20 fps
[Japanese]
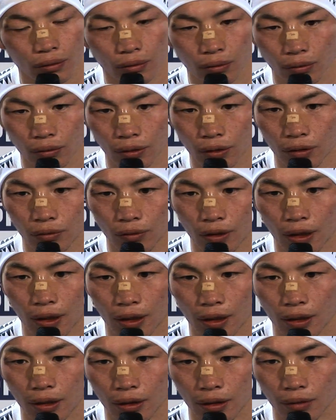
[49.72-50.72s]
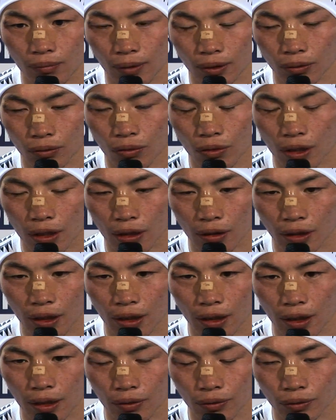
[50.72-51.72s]
特には、まあ、そこから
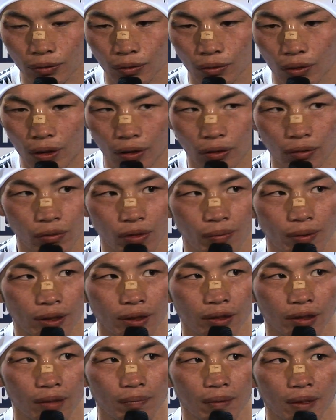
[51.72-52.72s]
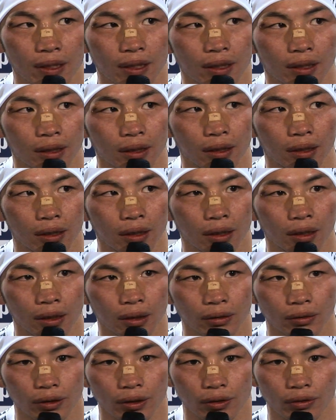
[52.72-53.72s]
展開を作ろうかと思いましたけどやっぱり
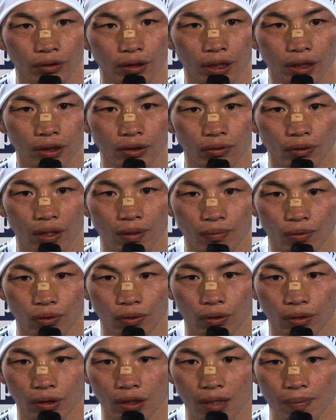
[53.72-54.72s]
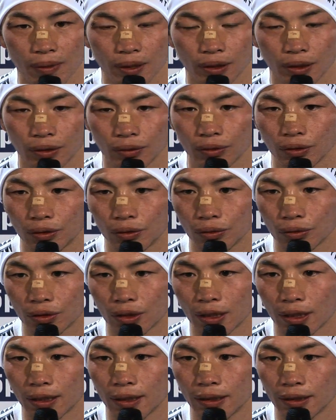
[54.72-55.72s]
そういったクラッチとかもやっぱ強いという
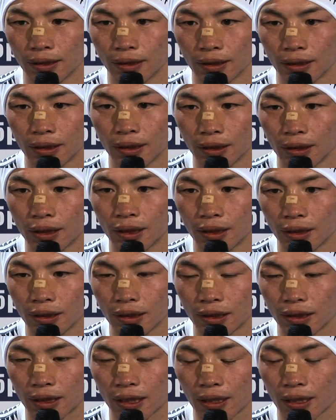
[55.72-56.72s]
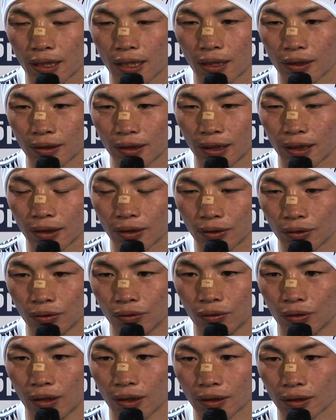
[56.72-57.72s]
か力があるなっていう
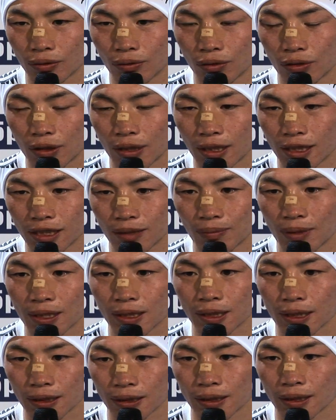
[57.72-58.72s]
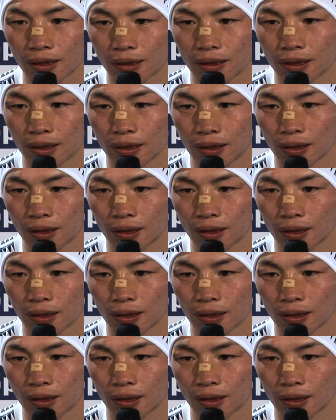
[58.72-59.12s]
のはすごく感じましたし。